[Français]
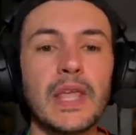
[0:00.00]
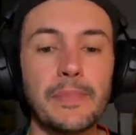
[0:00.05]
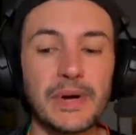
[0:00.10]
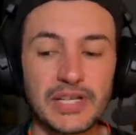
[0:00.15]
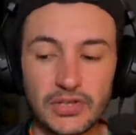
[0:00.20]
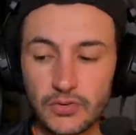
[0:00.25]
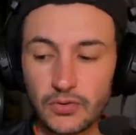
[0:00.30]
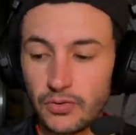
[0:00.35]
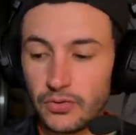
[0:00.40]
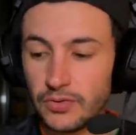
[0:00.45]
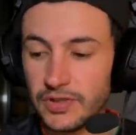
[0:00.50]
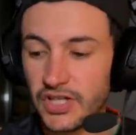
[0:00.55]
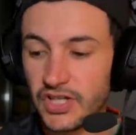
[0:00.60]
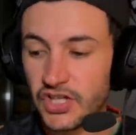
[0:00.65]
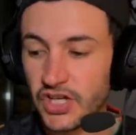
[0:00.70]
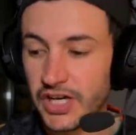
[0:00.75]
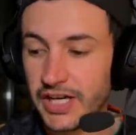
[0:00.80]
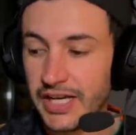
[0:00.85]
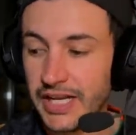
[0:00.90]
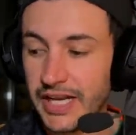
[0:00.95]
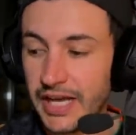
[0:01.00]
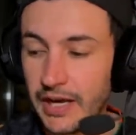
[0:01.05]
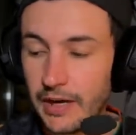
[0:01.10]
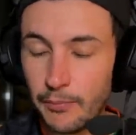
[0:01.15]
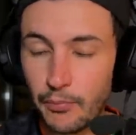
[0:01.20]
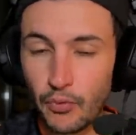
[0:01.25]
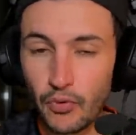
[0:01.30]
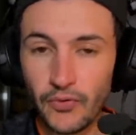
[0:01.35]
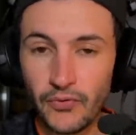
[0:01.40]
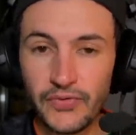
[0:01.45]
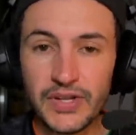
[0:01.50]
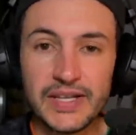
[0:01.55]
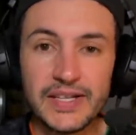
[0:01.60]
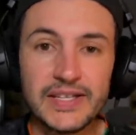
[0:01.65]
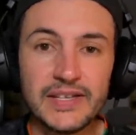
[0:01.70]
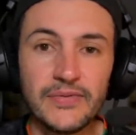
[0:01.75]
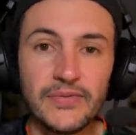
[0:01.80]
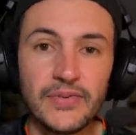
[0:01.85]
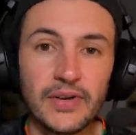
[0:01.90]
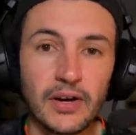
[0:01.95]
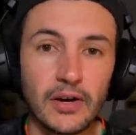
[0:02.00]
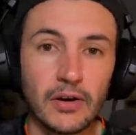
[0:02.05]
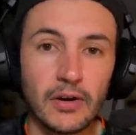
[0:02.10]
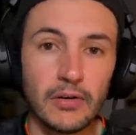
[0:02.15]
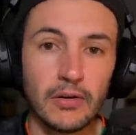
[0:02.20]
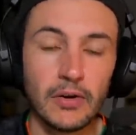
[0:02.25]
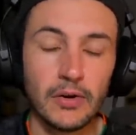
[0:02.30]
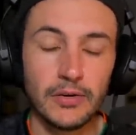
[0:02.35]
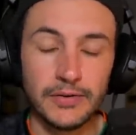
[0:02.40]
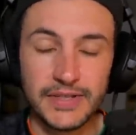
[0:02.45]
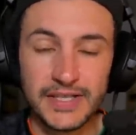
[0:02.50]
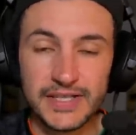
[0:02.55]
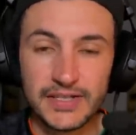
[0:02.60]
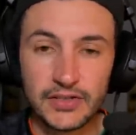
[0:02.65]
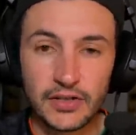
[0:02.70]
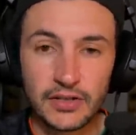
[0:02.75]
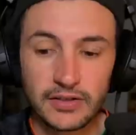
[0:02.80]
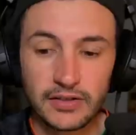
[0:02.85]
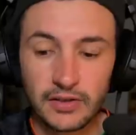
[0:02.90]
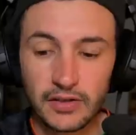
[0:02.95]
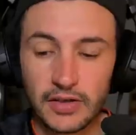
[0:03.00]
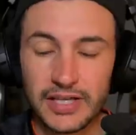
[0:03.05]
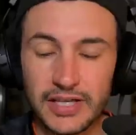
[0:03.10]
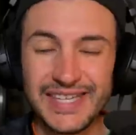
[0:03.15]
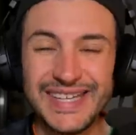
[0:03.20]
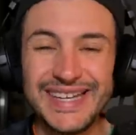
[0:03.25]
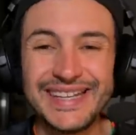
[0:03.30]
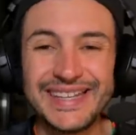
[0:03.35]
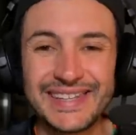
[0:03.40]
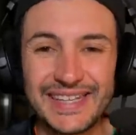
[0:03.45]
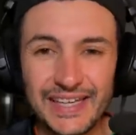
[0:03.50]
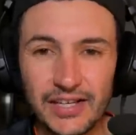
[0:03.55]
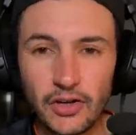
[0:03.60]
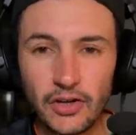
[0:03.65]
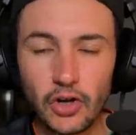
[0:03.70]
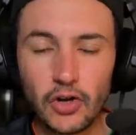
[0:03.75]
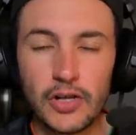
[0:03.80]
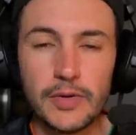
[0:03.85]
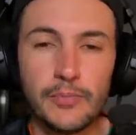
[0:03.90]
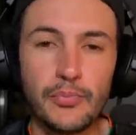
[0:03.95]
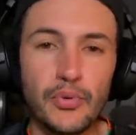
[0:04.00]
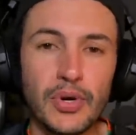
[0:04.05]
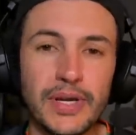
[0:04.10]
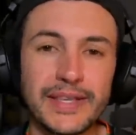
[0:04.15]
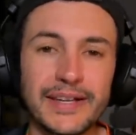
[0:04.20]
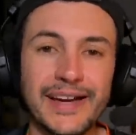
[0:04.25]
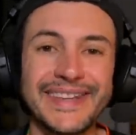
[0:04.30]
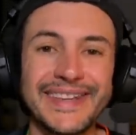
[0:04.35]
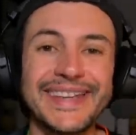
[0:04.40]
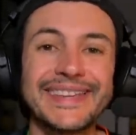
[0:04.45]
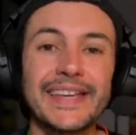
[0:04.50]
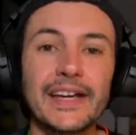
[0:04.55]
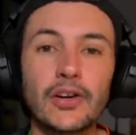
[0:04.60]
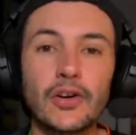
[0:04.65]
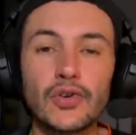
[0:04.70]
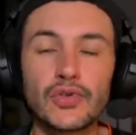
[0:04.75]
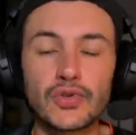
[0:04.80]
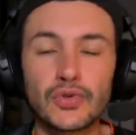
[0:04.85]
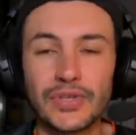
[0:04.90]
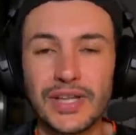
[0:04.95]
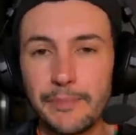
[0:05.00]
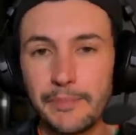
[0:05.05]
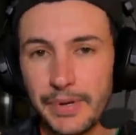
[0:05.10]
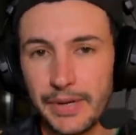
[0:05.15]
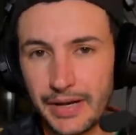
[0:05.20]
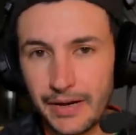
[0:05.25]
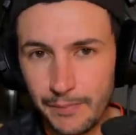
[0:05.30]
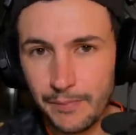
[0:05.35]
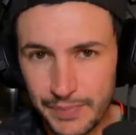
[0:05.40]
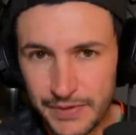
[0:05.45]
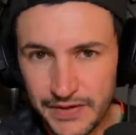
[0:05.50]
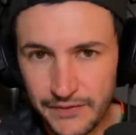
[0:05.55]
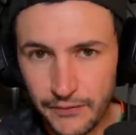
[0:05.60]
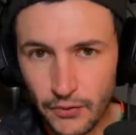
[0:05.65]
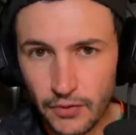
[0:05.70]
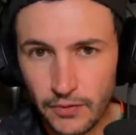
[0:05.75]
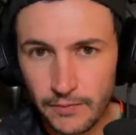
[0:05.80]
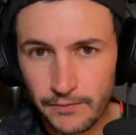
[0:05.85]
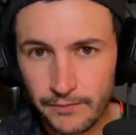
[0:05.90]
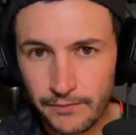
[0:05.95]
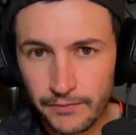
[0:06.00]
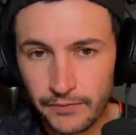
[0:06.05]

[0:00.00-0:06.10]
Parce que déjà, il a un profil différent des autres, il est très grand, il peut être un attaquant ce qu'on appelle pivot,